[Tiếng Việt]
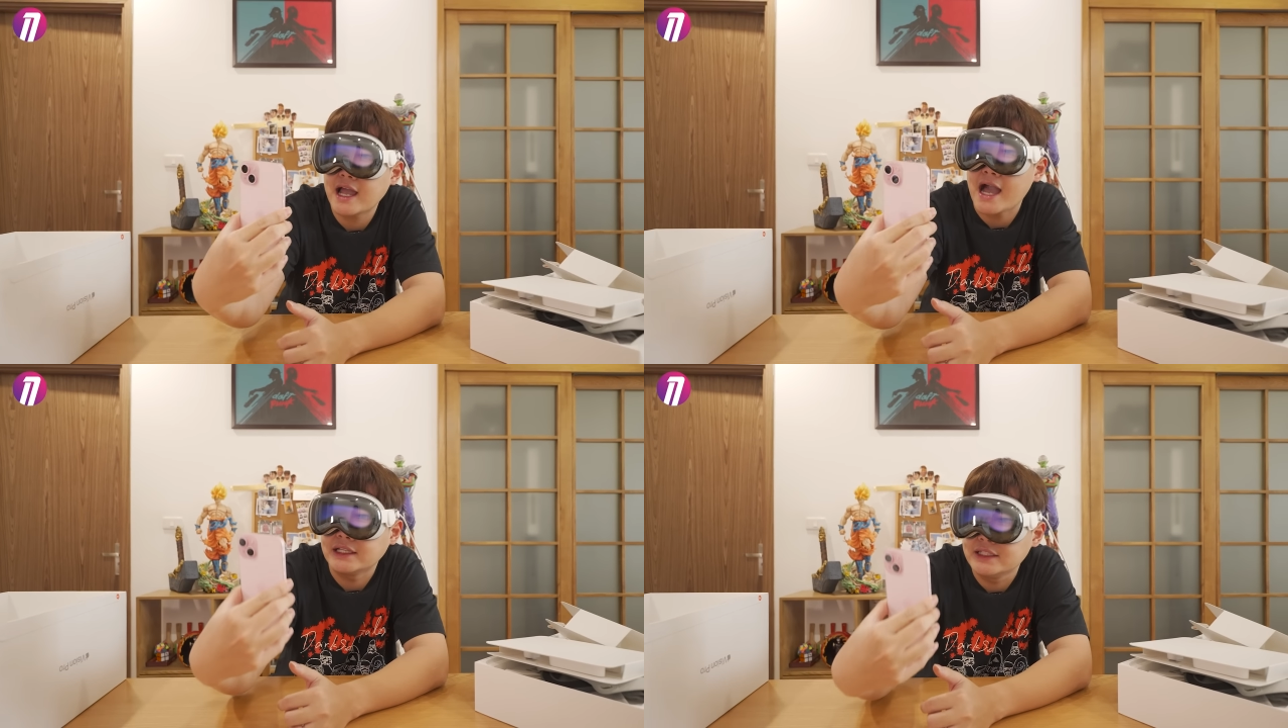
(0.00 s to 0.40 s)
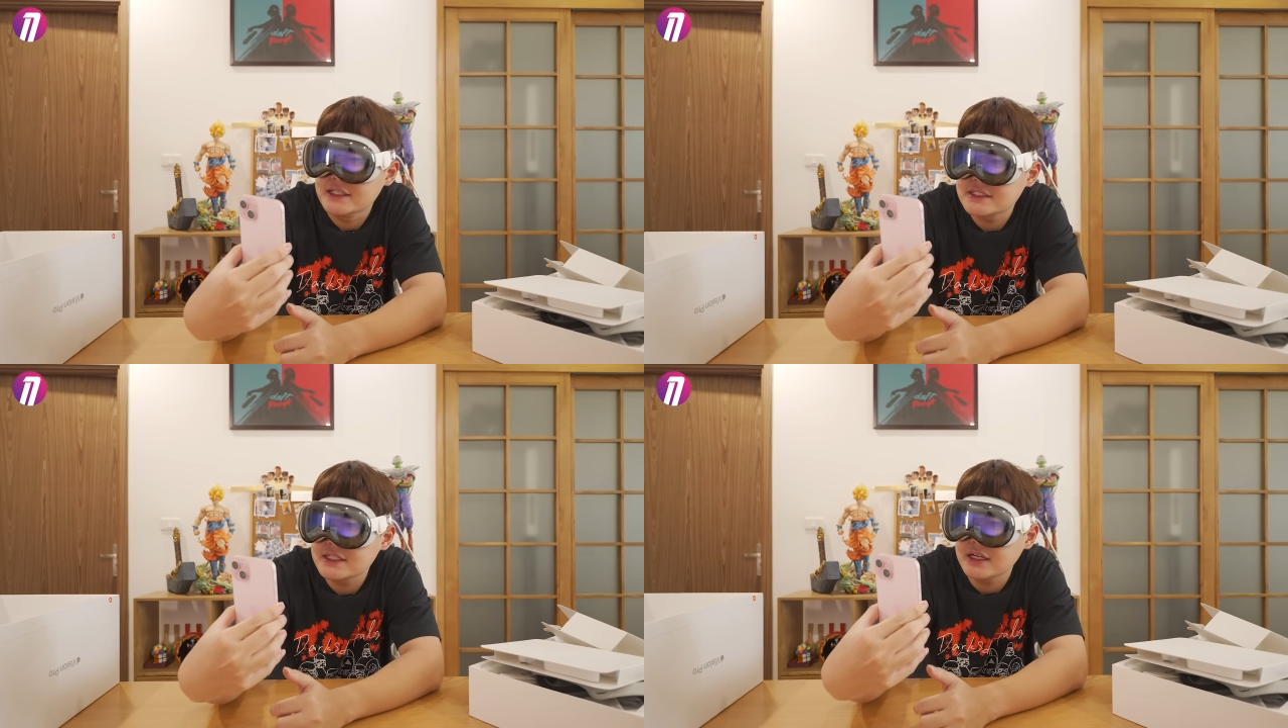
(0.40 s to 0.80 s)
cải
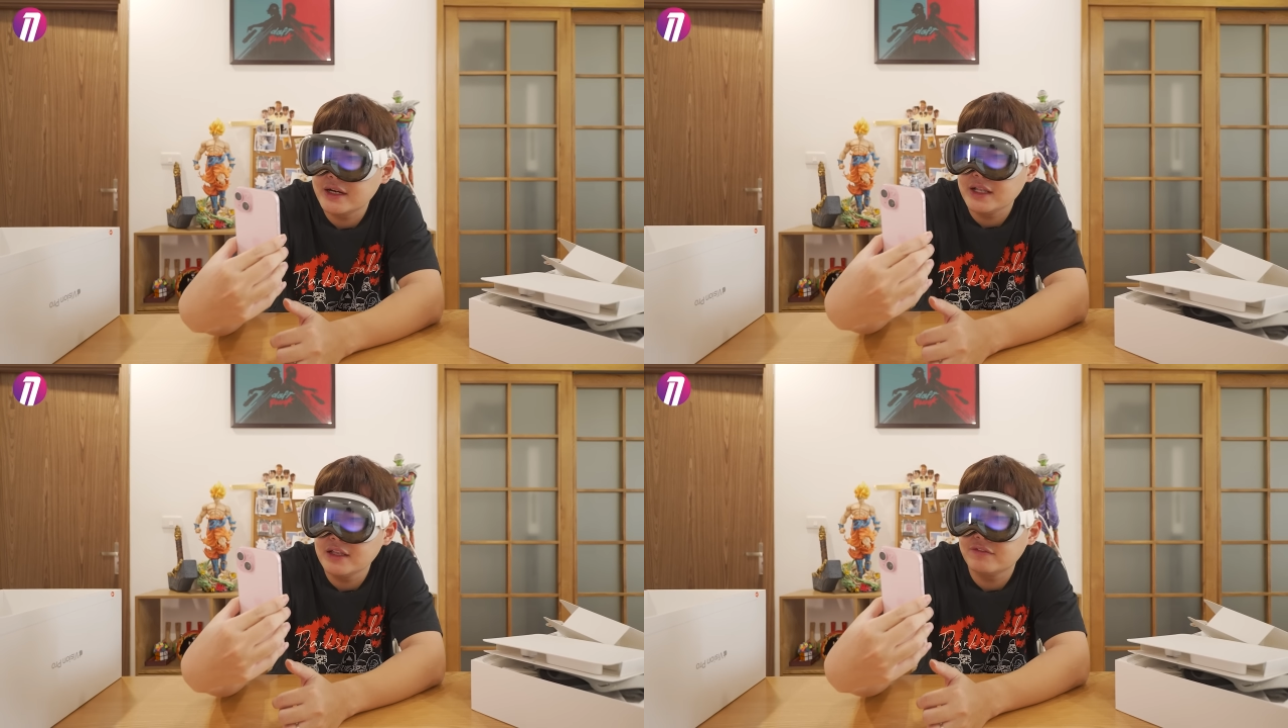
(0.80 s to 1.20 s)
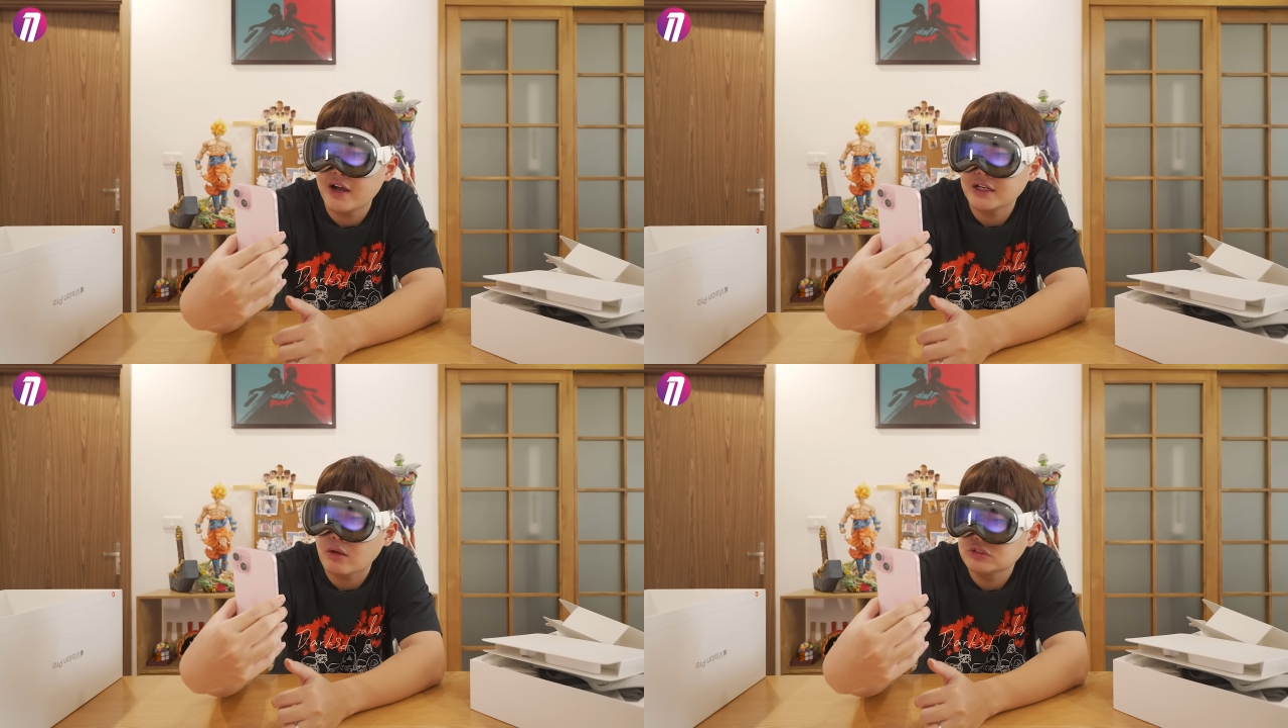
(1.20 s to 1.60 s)
tiến Siri
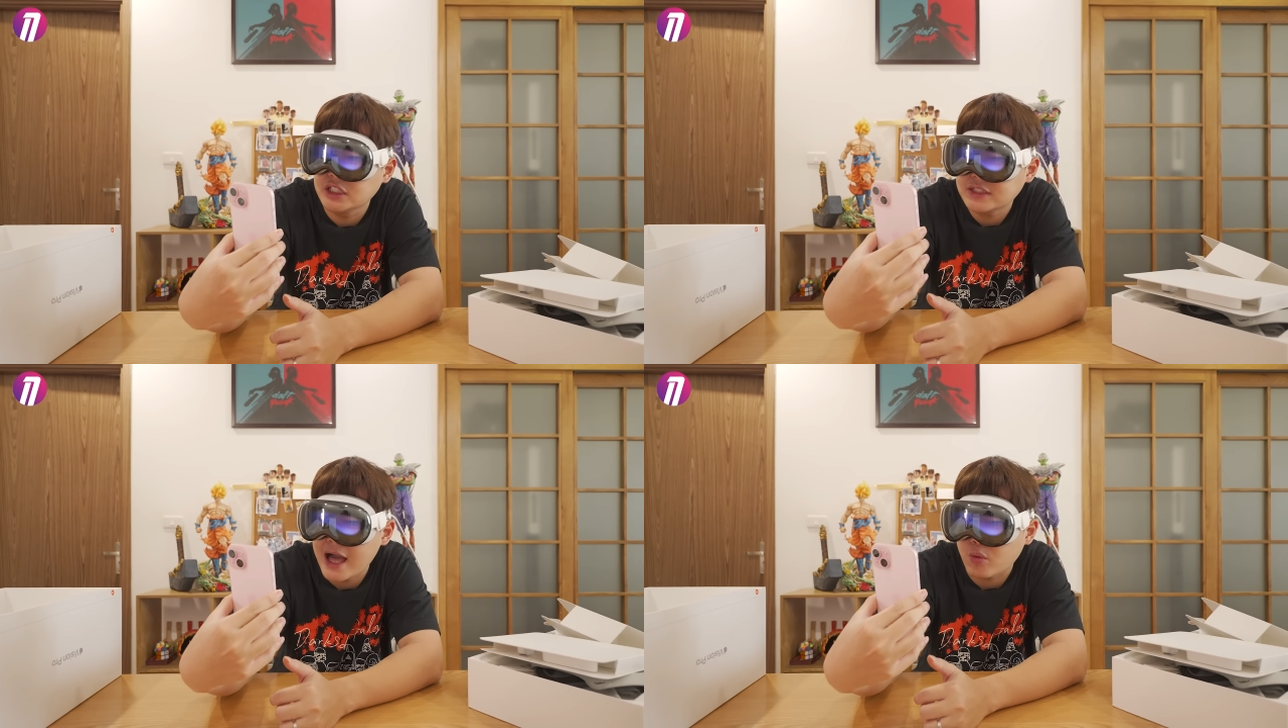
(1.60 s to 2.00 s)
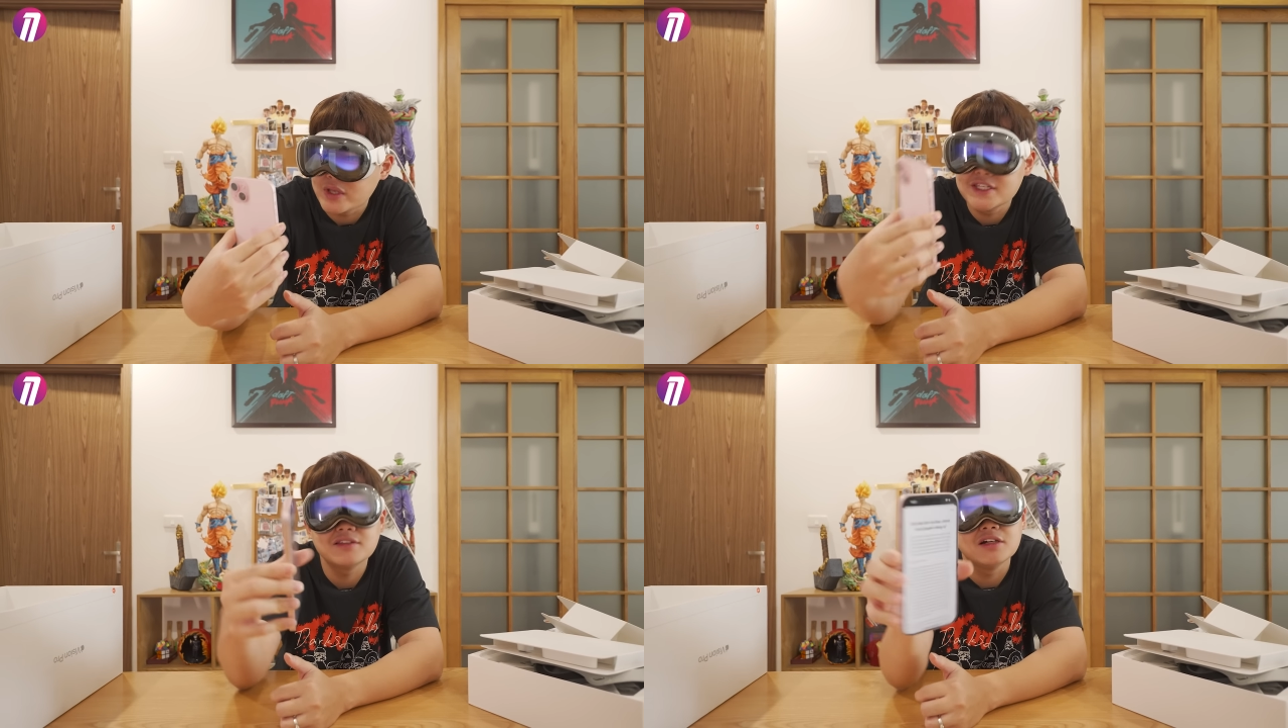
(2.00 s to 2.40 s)
và đọc chính tả
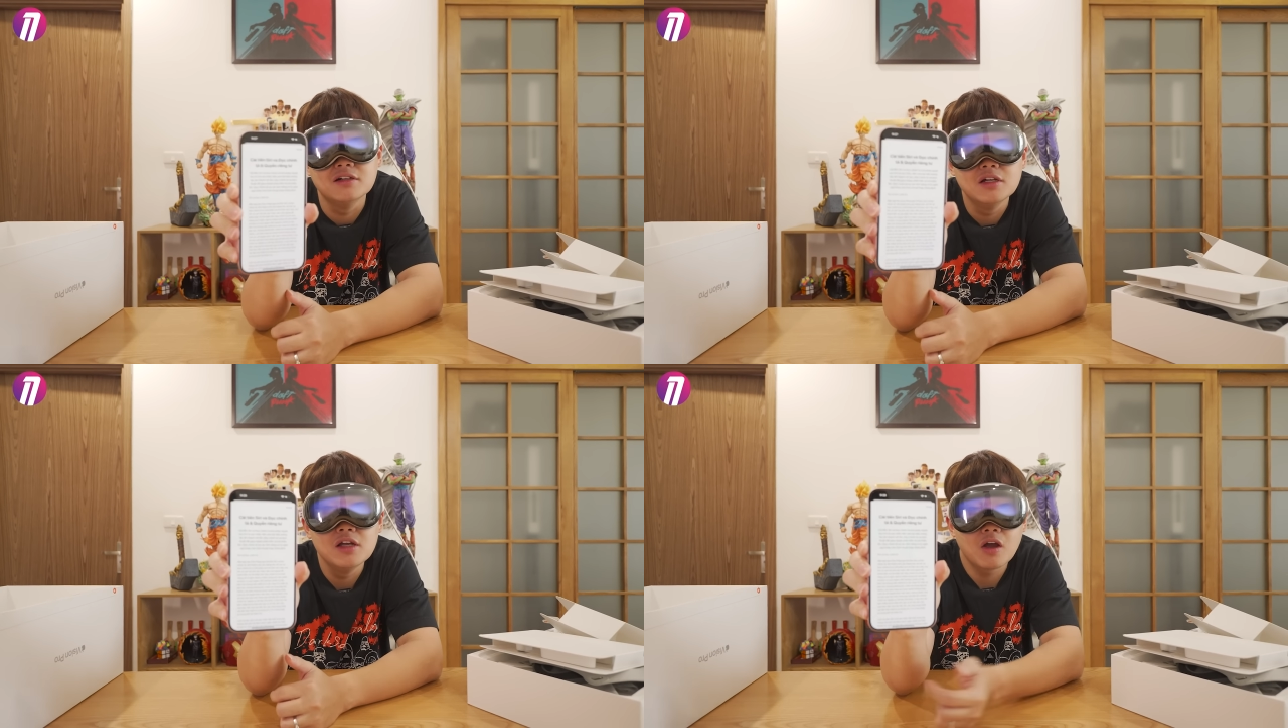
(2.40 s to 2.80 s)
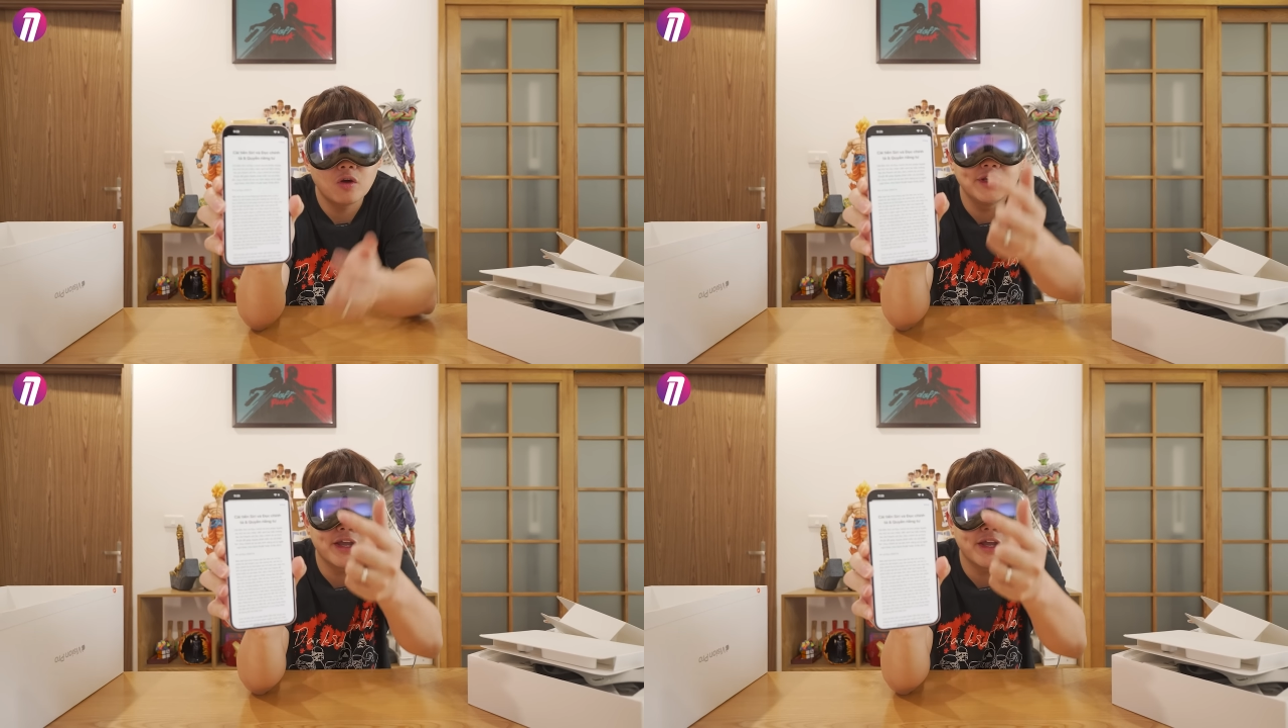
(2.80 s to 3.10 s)
quyền riêng tư, có